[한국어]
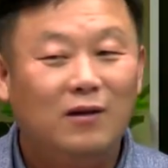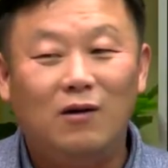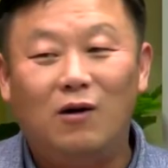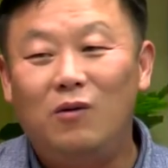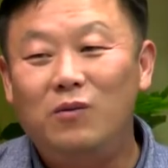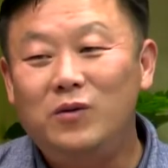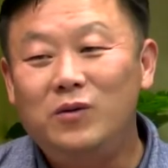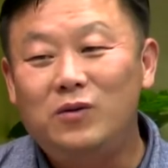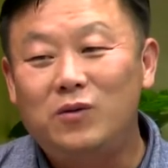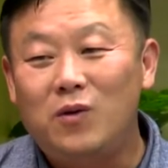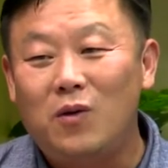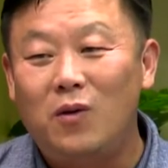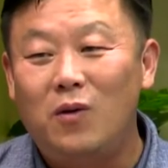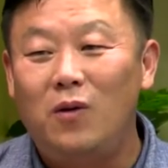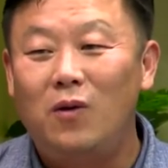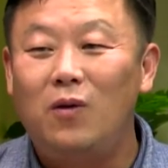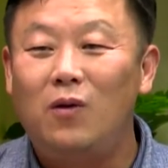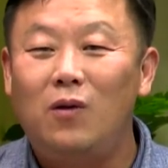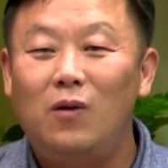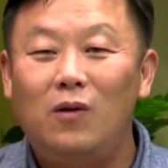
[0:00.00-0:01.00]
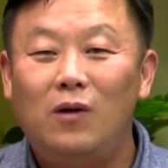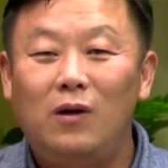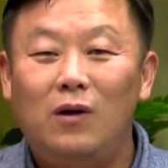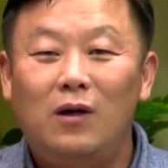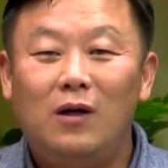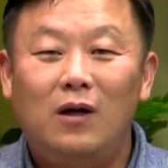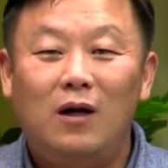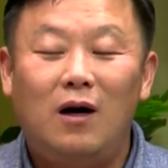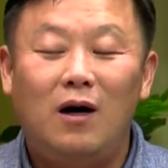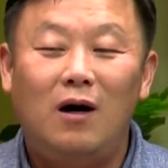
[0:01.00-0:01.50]
너무 또
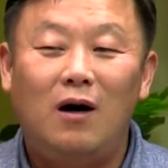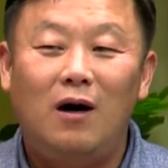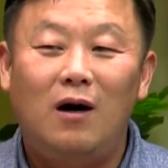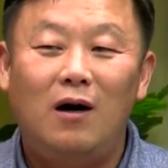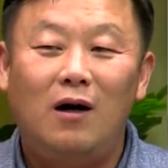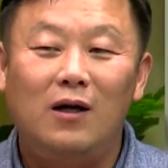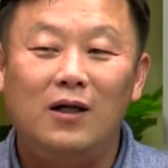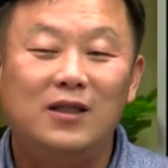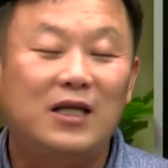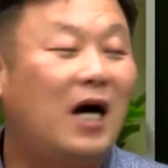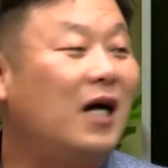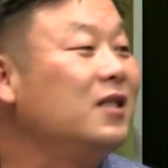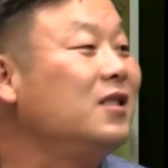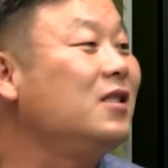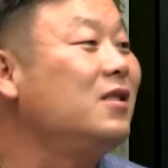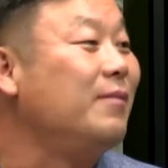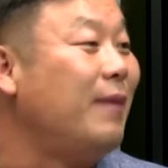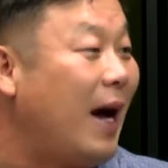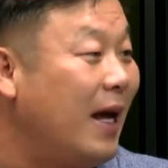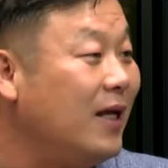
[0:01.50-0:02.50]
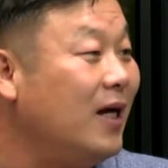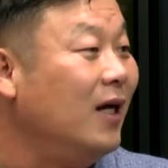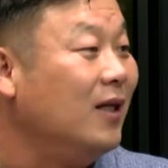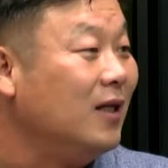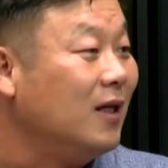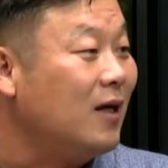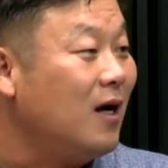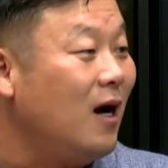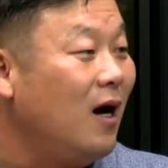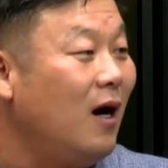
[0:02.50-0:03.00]
이상한 짓을 많이
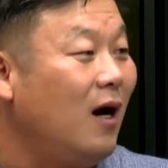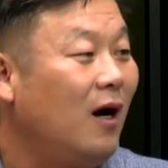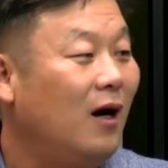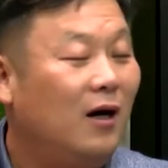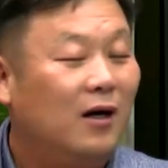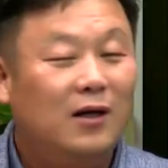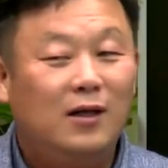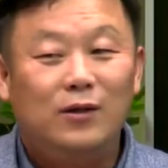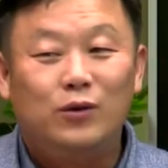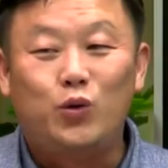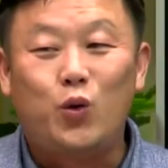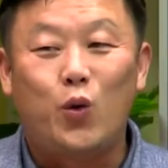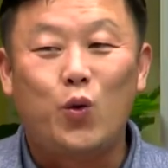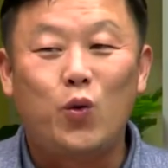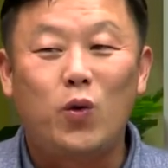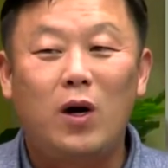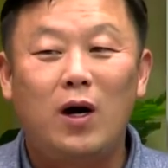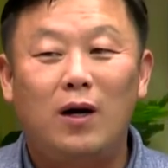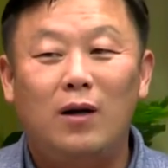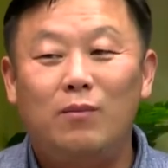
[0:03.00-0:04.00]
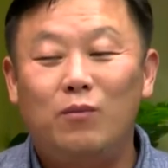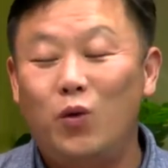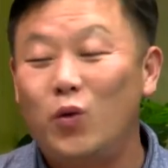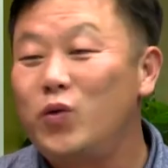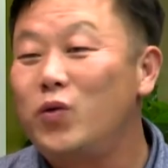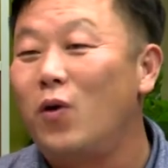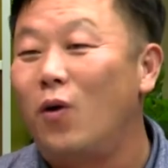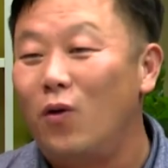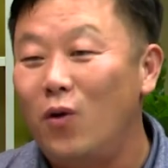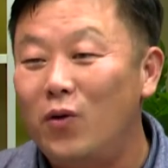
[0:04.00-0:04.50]
하니까 조롱과
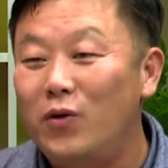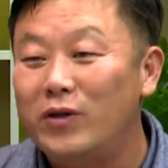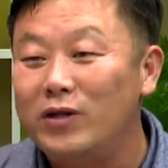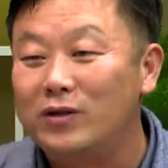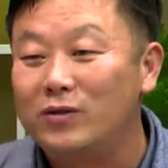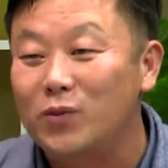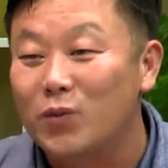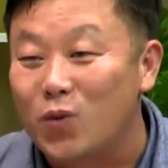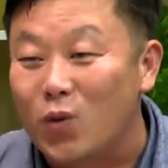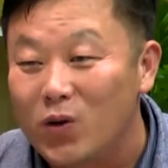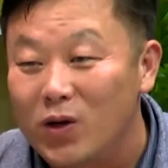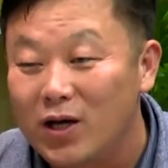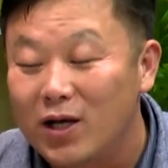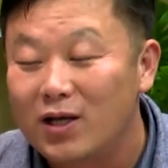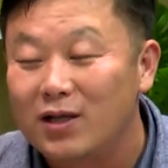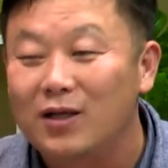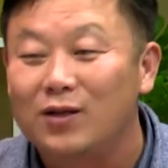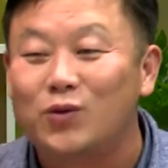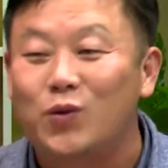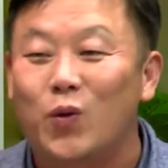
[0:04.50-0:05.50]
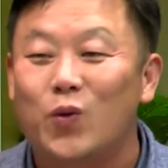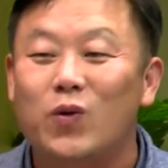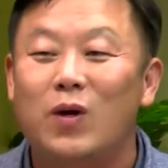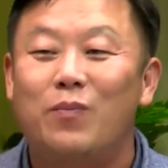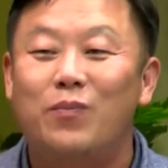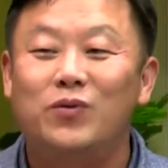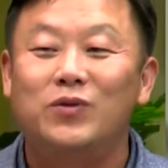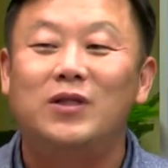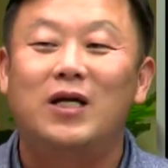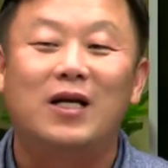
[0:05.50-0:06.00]
모든 언론은 좀 권력에 대한
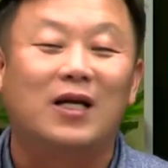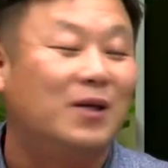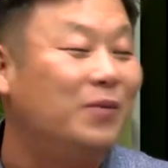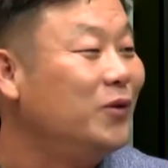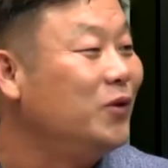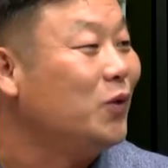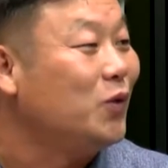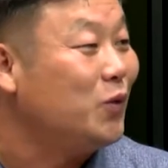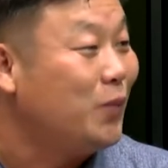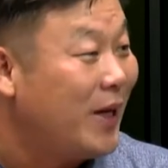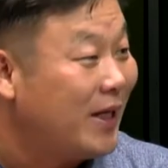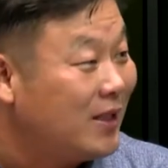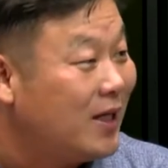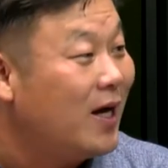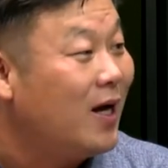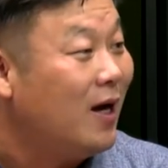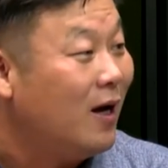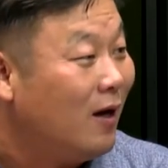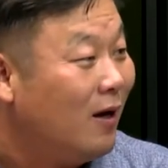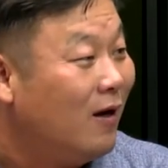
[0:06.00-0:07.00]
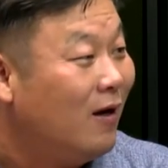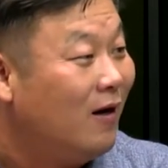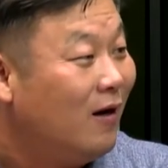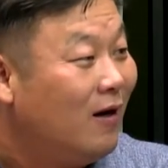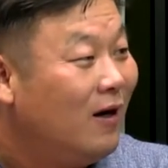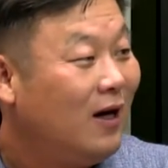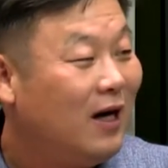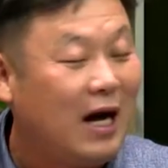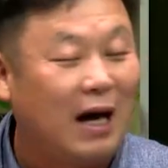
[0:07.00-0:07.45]
조롱과 풍자를 기본적으로 좀 하잖아요.